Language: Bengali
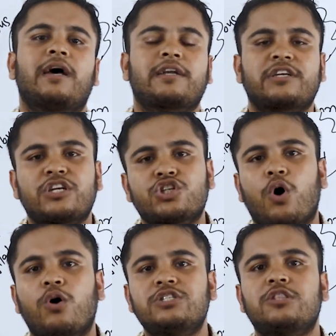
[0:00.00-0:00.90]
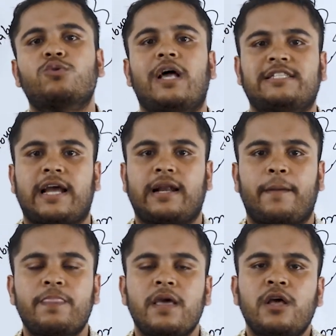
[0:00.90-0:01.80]
মার্কটা সহজে তোলা যায়
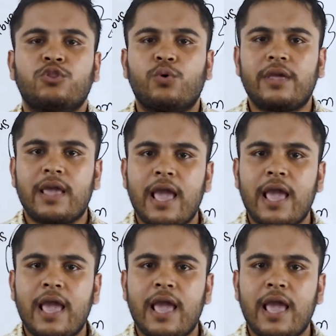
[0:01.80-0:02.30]
না তো